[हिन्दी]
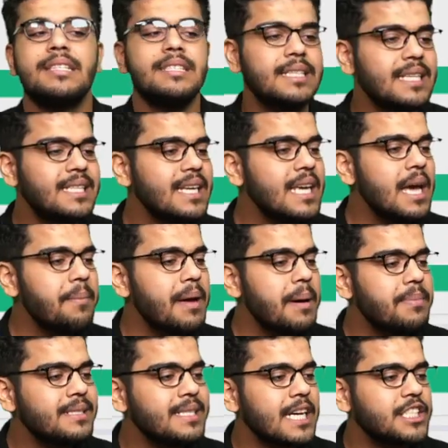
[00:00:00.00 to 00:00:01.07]
जैसे कि आप यहाँ पर
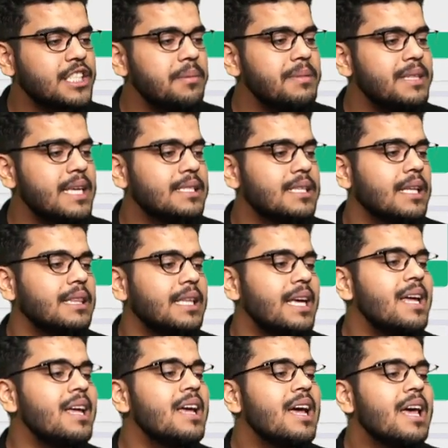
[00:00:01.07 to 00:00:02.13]
सेक्शन भी देख सकते
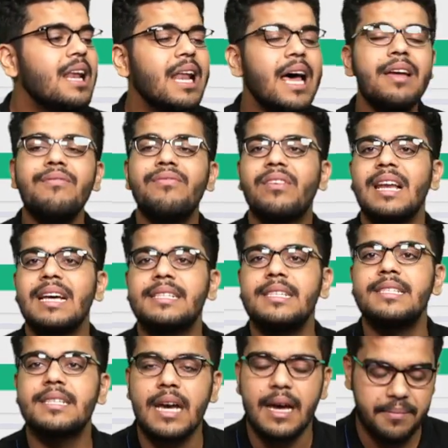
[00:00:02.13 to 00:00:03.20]
हैं लाइव क्लासेस
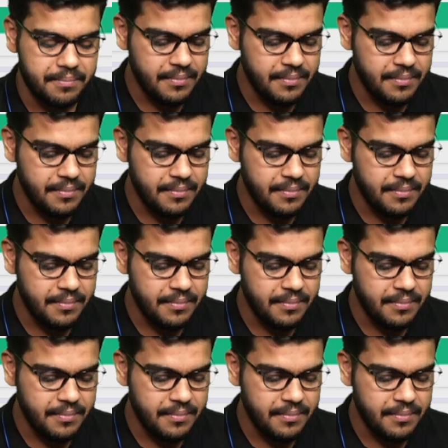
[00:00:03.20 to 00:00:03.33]
का